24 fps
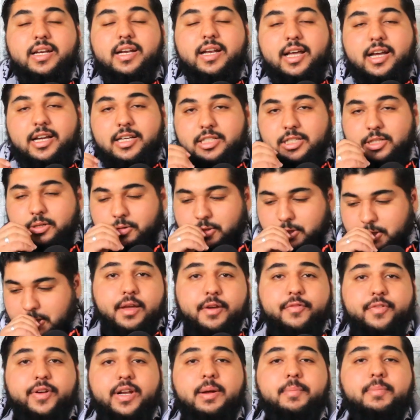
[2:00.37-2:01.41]
الله عز
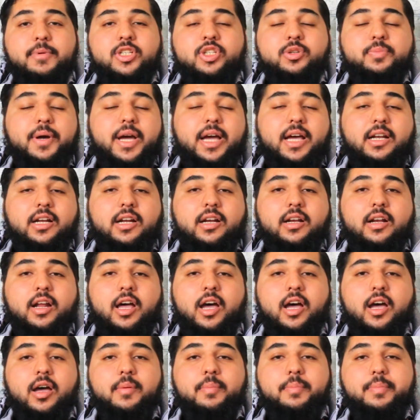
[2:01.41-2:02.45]
وجل فلما سبحان
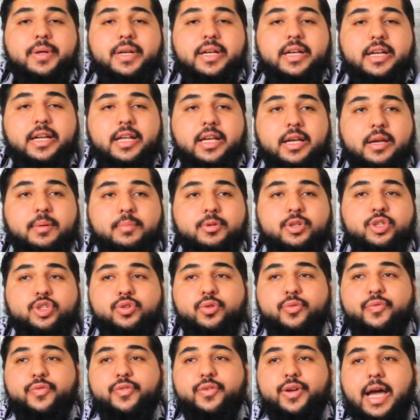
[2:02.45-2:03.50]
الله بن
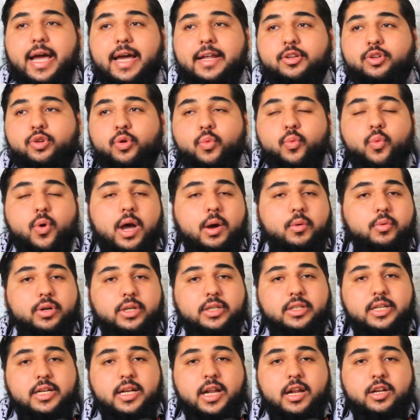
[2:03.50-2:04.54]
بنشوف عدو او
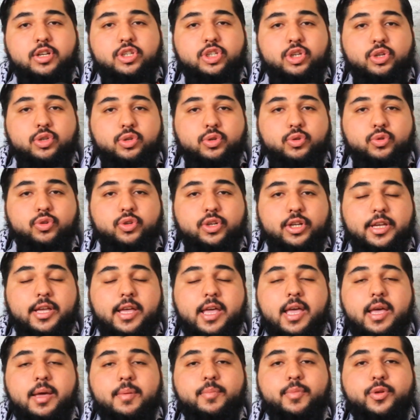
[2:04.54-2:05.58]
احتلال صهيوني
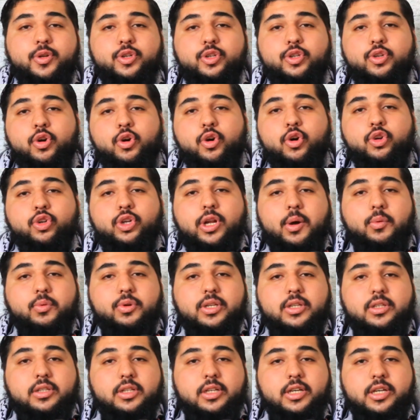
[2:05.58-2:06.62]
بده ياخذ او
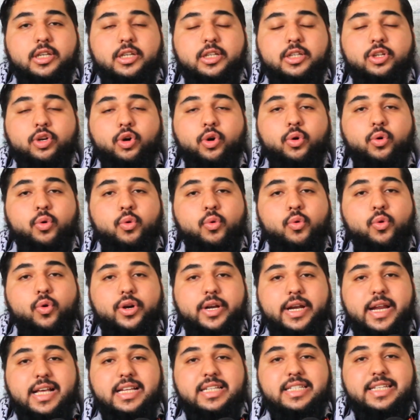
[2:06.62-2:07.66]
يضطهد
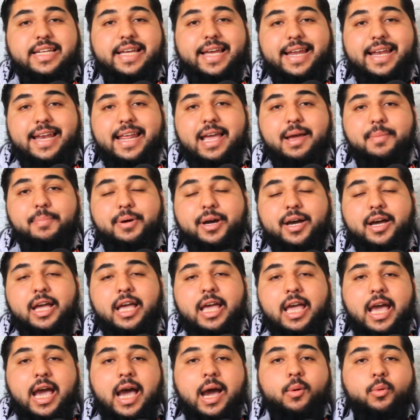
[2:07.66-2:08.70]
حقوق ناس غلابه
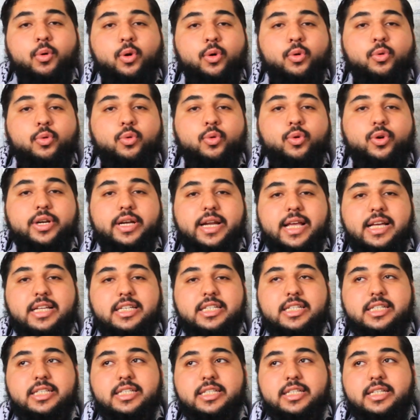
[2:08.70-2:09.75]
او حقوق
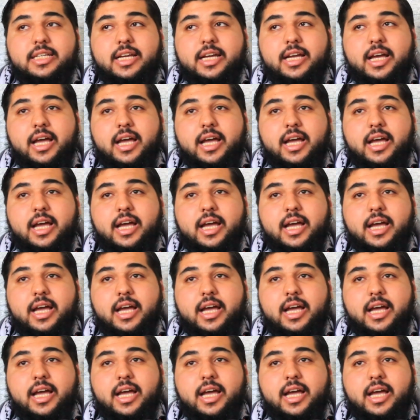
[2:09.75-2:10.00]
ناس